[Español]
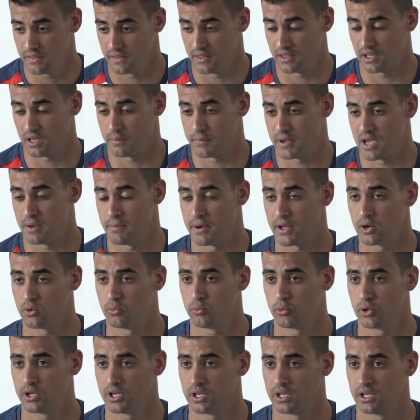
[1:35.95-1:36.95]
desde que me
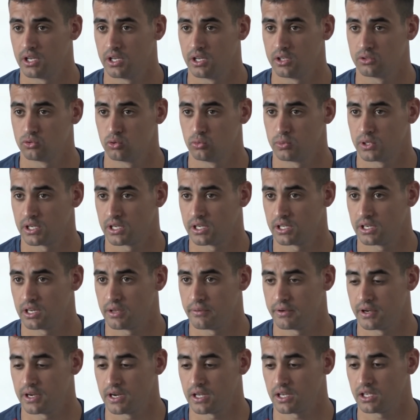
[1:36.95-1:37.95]
llamaron pues supe que
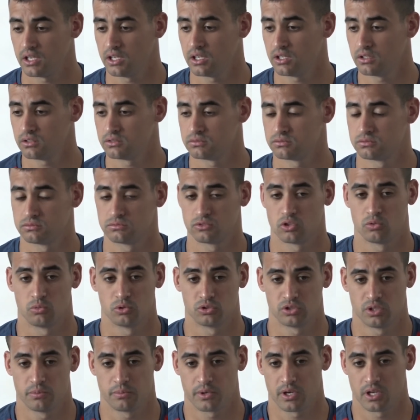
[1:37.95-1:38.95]
quería venir aquí,
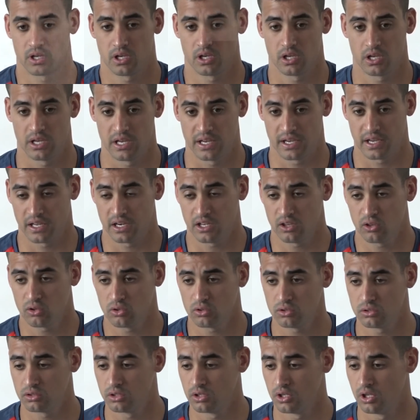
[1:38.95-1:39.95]
como siempre he
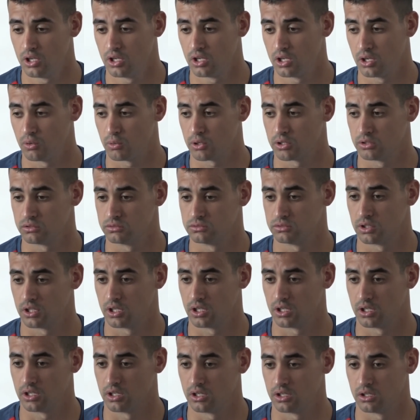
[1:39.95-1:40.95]
querido y bueno,
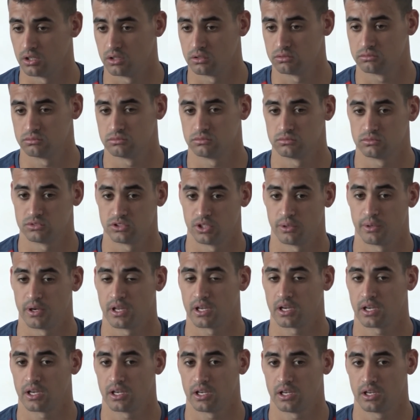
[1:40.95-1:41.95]
eh, sí es
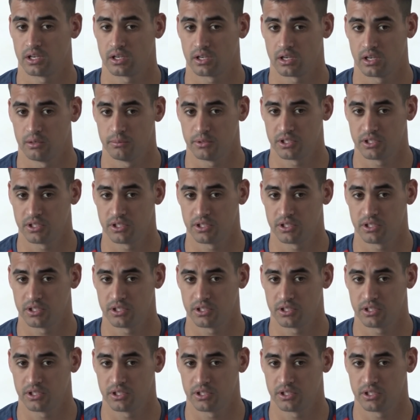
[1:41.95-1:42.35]
verdad que, el